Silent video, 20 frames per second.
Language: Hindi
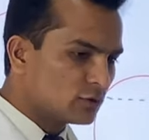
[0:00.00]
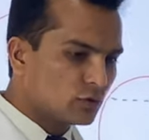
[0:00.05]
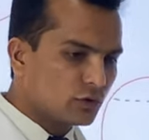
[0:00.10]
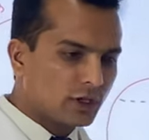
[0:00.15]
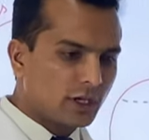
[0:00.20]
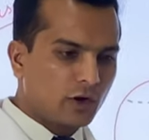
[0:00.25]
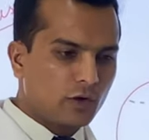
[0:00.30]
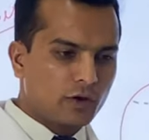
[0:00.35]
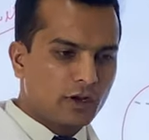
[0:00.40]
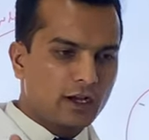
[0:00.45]
तो
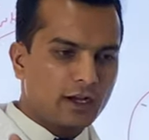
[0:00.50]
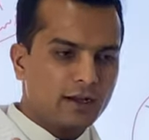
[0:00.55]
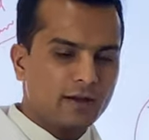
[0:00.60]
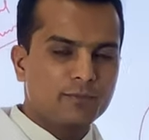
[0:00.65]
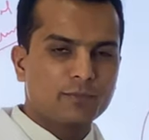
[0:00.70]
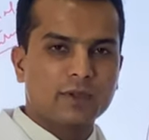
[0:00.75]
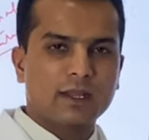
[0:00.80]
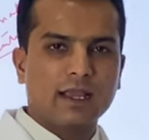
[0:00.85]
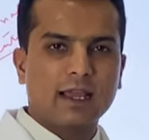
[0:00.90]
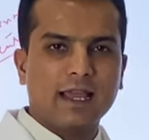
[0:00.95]
क्या होगा
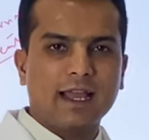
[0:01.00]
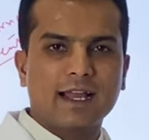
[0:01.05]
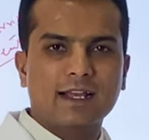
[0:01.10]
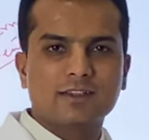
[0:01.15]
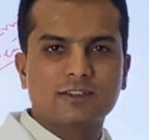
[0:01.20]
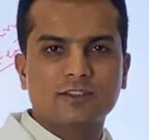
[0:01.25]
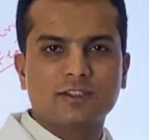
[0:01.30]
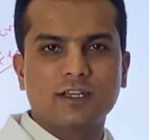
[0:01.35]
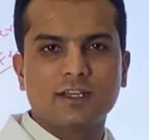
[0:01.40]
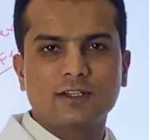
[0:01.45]

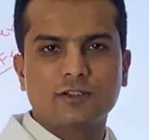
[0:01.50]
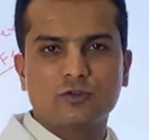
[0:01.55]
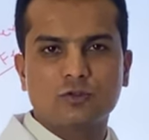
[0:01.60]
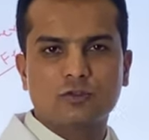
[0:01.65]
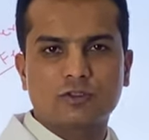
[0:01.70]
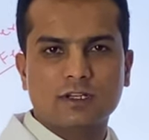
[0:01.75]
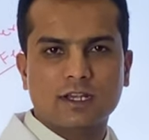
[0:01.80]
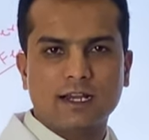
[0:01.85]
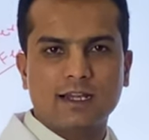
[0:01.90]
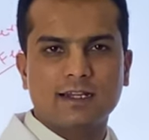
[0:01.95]
एक्जियल जो
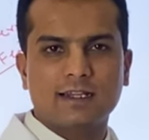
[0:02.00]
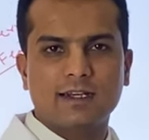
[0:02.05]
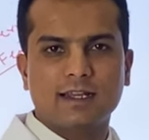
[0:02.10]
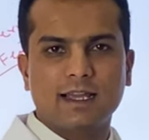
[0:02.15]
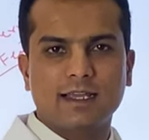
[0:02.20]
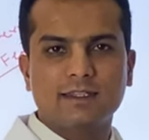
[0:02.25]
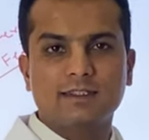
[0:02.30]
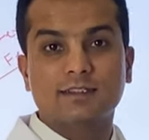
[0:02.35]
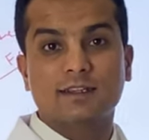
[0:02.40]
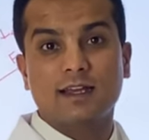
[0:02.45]
स्केल्टन
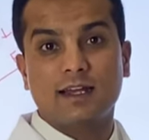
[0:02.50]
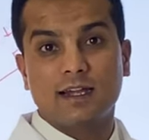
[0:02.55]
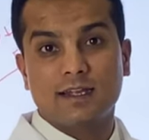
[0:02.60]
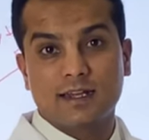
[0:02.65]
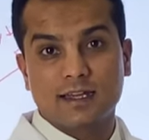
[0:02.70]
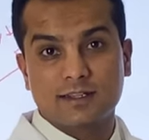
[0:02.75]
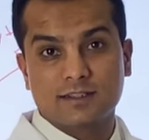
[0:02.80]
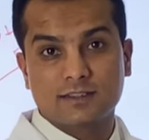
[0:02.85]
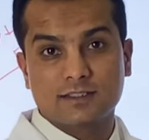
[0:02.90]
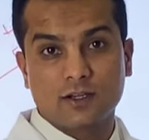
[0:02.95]
है इसका
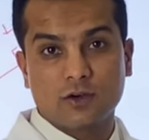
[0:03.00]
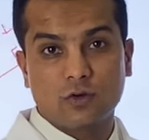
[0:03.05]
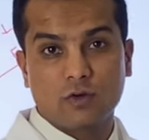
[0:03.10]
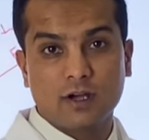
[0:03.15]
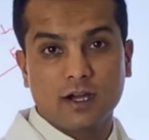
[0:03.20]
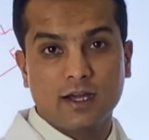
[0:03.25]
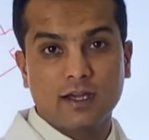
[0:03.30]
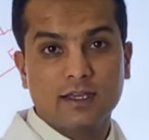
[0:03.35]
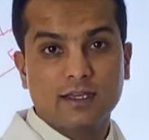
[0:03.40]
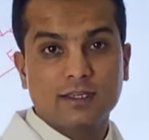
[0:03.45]
अटैक्जिया
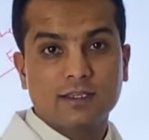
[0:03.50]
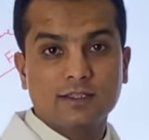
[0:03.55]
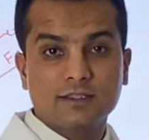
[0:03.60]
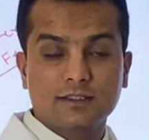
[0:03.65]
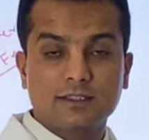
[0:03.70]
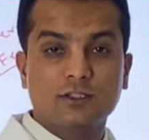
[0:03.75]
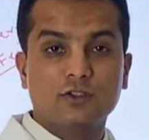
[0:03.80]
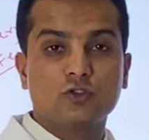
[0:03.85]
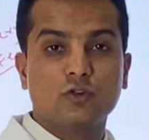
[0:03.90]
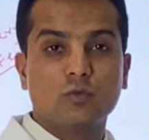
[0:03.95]
होगा
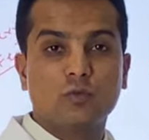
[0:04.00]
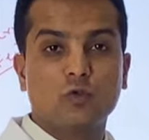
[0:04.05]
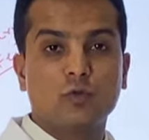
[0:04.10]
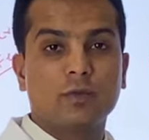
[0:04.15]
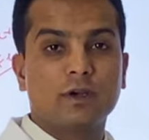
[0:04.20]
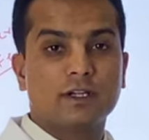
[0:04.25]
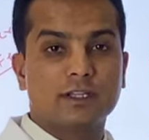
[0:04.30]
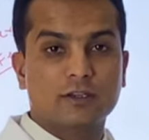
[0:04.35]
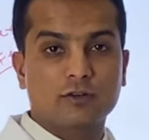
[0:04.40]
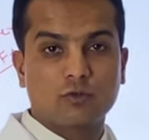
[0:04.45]
इसकी जो
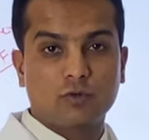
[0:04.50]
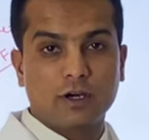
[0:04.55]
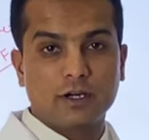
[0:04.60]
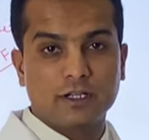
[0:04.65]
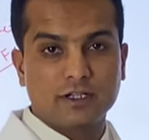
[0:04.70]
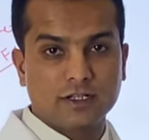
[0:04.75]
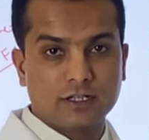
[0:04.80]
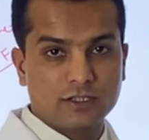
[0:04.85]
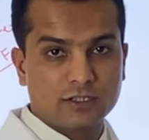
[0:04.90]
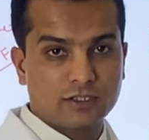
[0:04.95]
मूवमेंट की
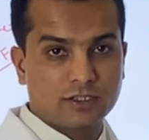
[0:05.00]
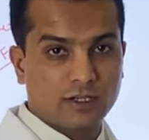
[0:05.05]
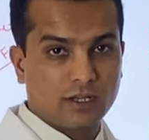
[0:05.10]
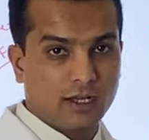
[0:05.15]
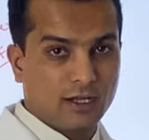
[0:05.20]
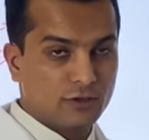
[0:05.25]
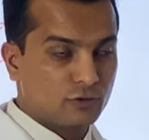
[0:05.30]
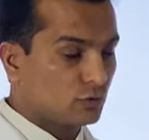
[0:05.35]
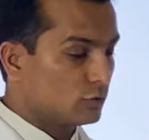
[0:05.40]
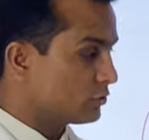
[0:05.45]
कोऑर्डिनेशन
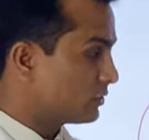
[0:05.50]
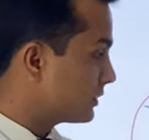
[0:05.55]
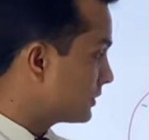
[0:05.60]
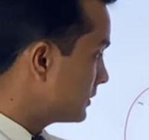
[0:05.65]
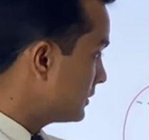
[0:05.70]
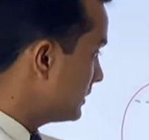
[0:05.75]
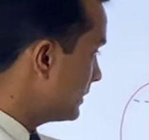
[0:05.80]
लॉस हो सकती